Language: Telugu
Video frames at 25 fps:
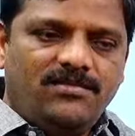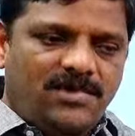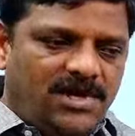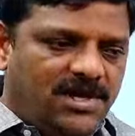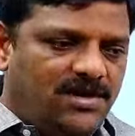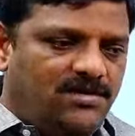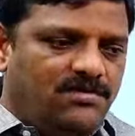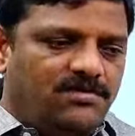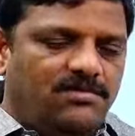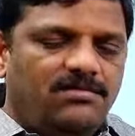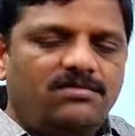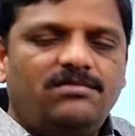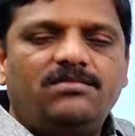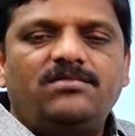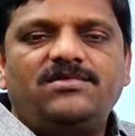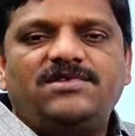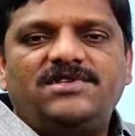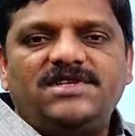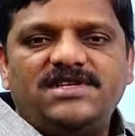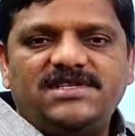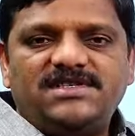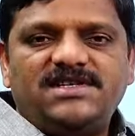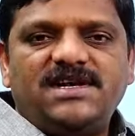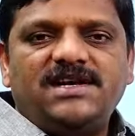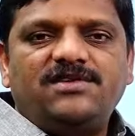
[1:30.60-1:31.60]
నేను
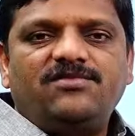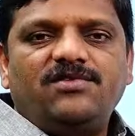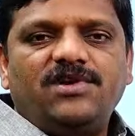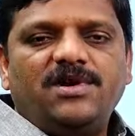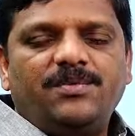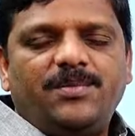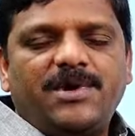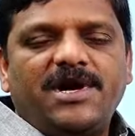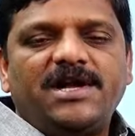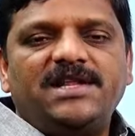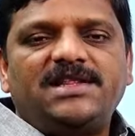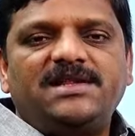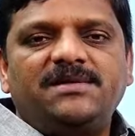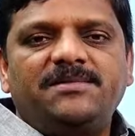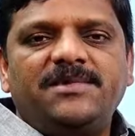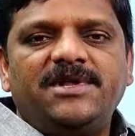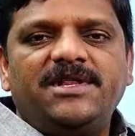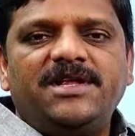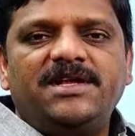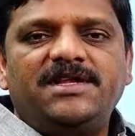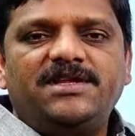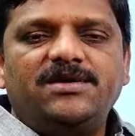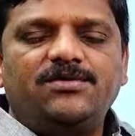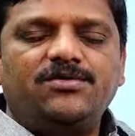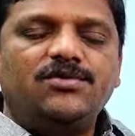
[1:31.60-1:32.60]
చేసినటువంటి ప్రయత్నం
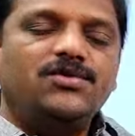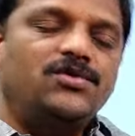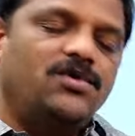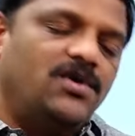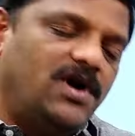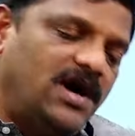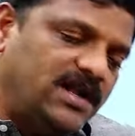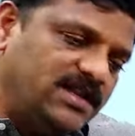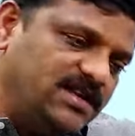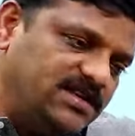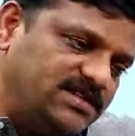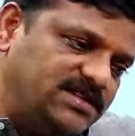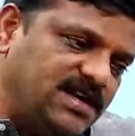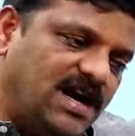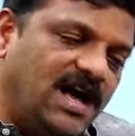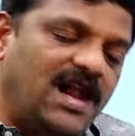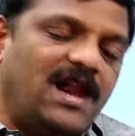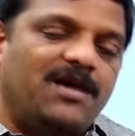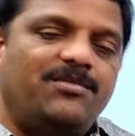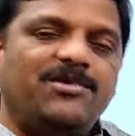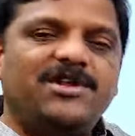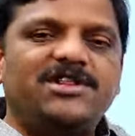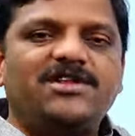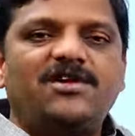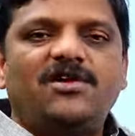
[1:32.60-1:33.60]
ఏదైతే ఉందో అది చాలా
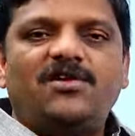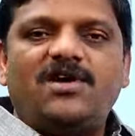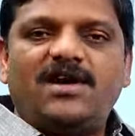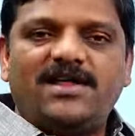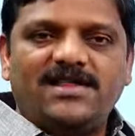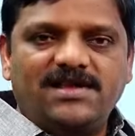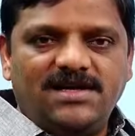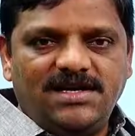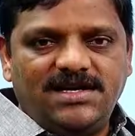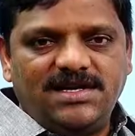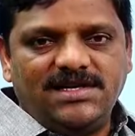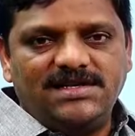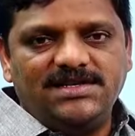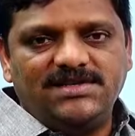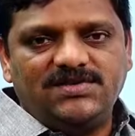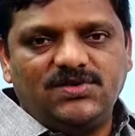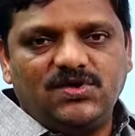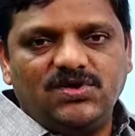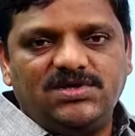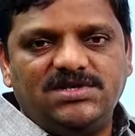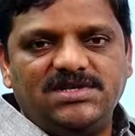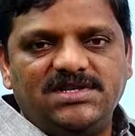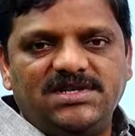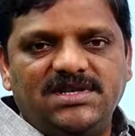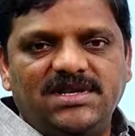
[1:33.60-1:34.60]
మందిలో కదలిక
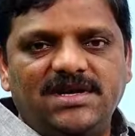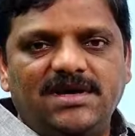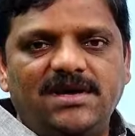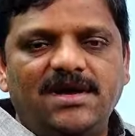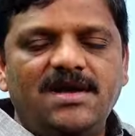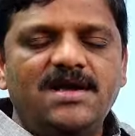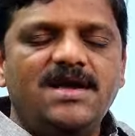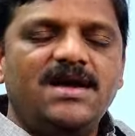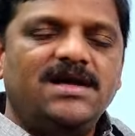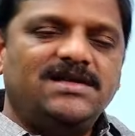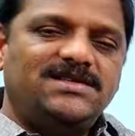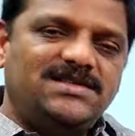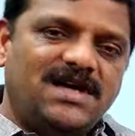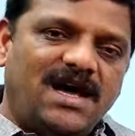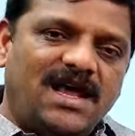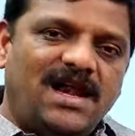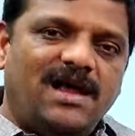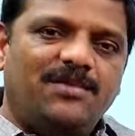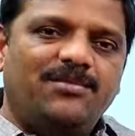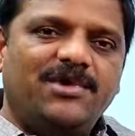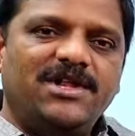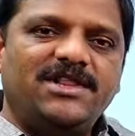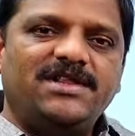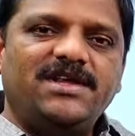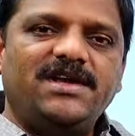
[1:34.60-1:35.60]
తీసుకొచ్చింది చాలా
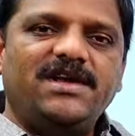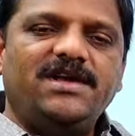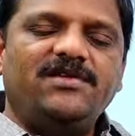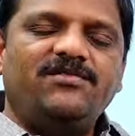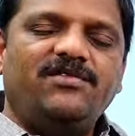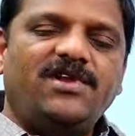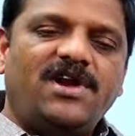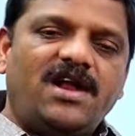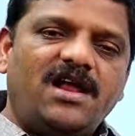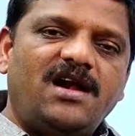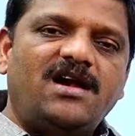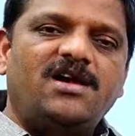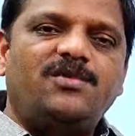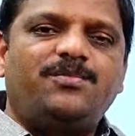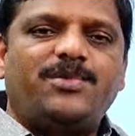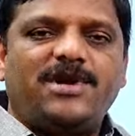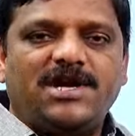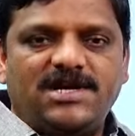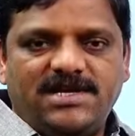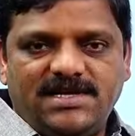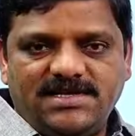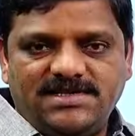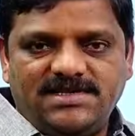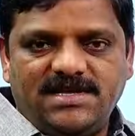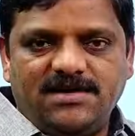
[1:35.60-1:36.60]
మంది విరాళాలు
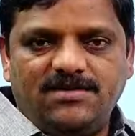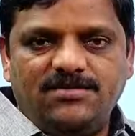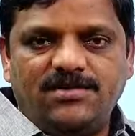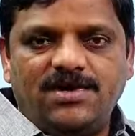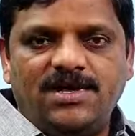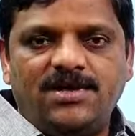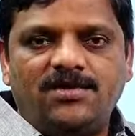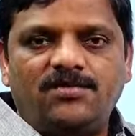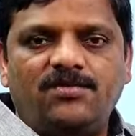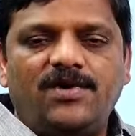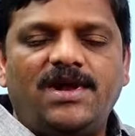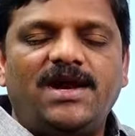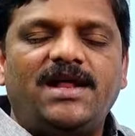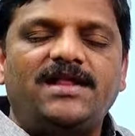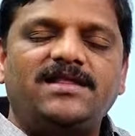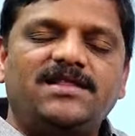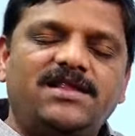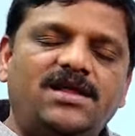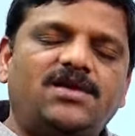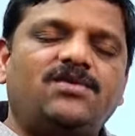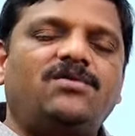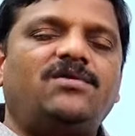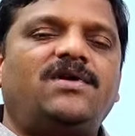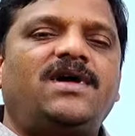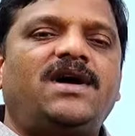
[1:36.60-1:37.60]
ప్రకటిస్తూ ఉన్నారు
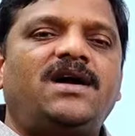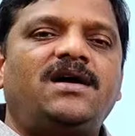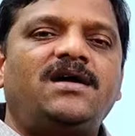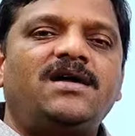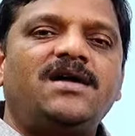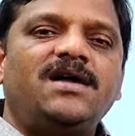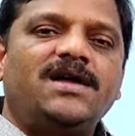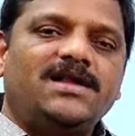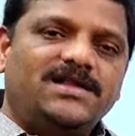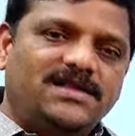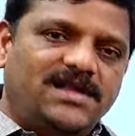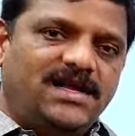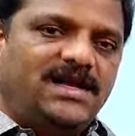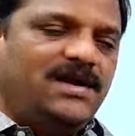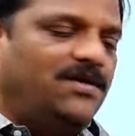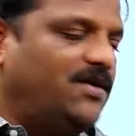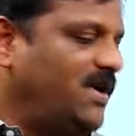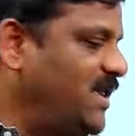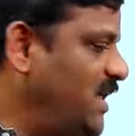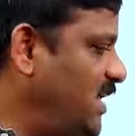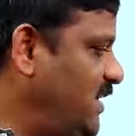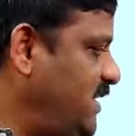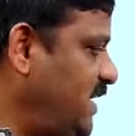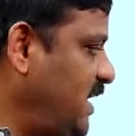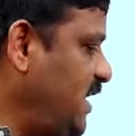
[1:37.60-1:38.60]
వాళ్ళందరూ కూడా
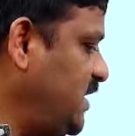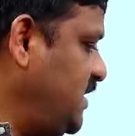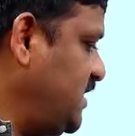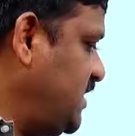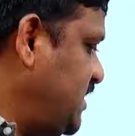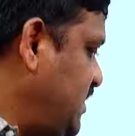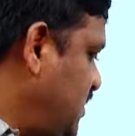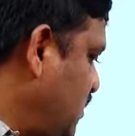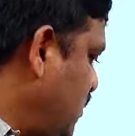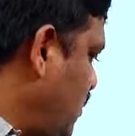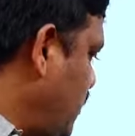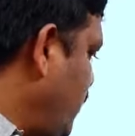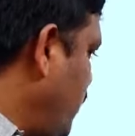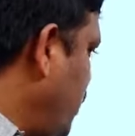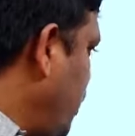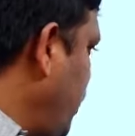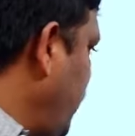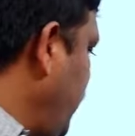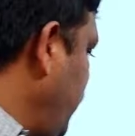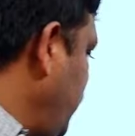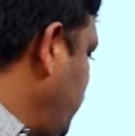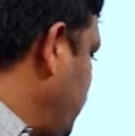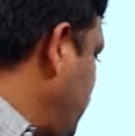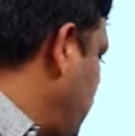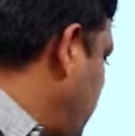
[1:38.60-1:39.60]
ధన్యవాదాలు తెలియజేస్తా ఉన్నాం
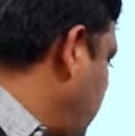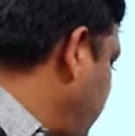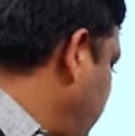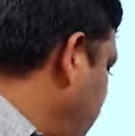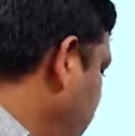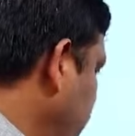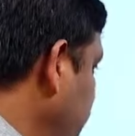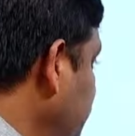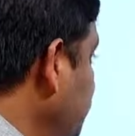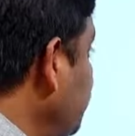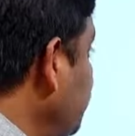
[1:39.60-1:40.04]
మార్నింగ్ న్యూస్ తరఫున